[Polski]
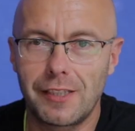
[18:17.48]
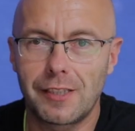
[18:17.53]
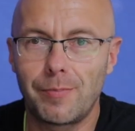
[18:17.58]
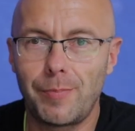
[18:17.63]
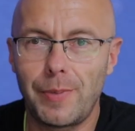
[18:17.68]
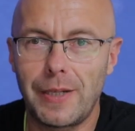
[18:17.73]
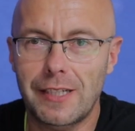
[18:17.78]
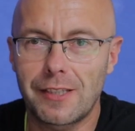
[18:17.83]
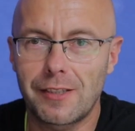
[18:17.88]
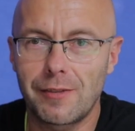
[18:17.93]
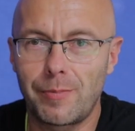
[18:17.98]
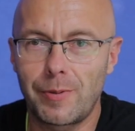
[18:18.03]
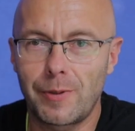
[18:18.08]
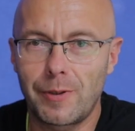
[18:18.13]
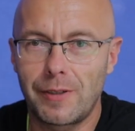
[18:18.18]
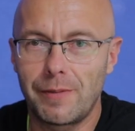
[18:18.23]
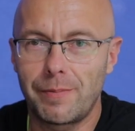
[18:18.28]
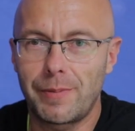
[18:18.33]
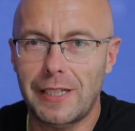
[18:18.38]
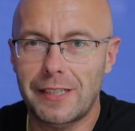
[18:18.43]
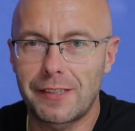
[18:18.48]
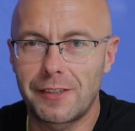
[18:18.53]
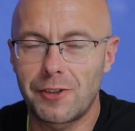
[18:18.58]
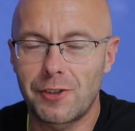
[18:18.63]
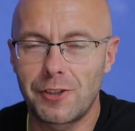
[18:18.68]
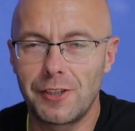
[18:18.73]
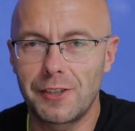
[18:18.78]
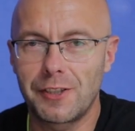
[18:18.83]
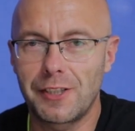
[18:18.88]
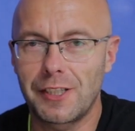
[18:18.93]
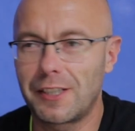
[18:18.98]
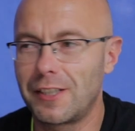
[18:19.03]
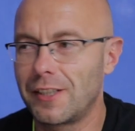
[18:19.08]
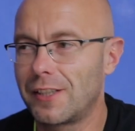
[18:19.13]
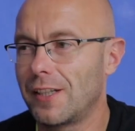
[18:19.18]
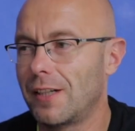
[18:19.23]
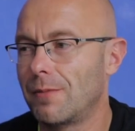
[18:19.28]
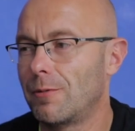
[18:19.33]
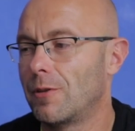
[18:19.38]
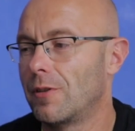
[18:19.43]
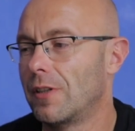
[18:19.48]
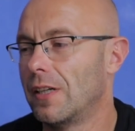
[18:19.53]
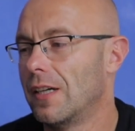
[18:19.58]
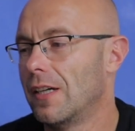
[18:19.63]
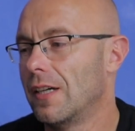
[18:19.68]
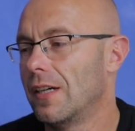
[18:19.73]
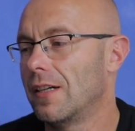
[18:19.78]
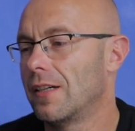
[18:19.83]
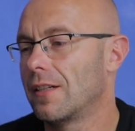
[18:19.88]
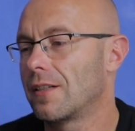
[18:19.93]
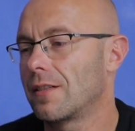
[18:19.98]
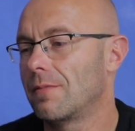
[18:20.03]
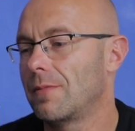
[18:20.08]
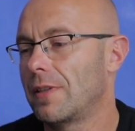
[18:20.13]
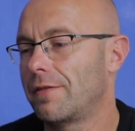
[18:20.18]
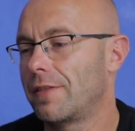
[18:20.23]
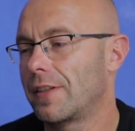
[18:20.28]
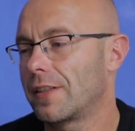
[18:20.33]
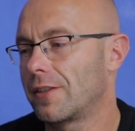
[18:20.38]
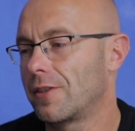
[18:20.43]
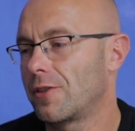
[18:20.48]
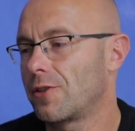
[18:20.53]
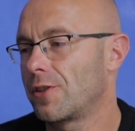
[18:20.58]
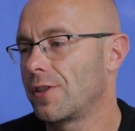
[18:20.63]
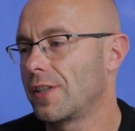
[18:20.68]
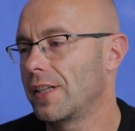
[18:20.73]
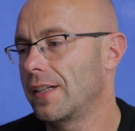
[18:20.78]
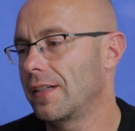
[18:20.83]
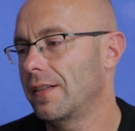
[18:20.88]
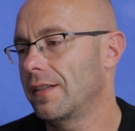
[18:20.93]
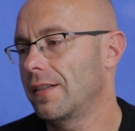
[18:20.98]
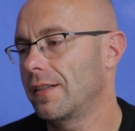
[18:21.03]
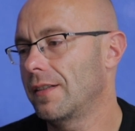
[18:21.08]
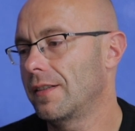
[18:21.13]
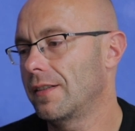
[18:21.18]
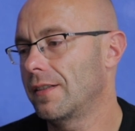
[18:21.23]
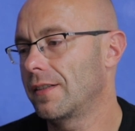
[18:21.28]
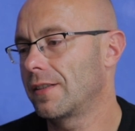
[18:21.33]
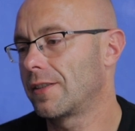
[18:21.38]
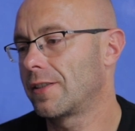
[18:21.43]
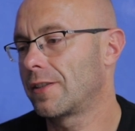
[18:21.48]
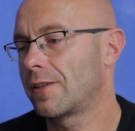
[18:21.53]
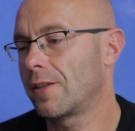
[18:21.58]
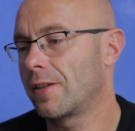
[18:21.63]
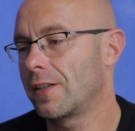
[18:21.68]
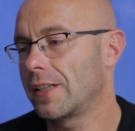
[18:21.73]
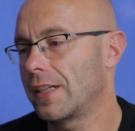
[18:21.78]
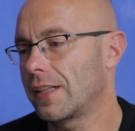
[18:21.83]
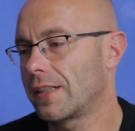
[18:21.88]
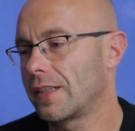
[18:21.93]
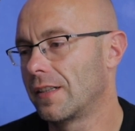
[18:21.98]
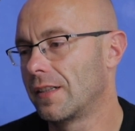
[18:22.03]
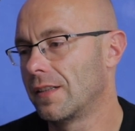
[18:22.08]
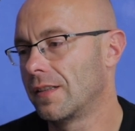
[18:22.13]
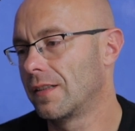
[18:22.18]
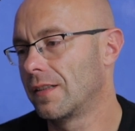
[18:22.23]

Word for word: Jest bardzo praktyczny dzięki temu, że ma faktycznie e, stojak.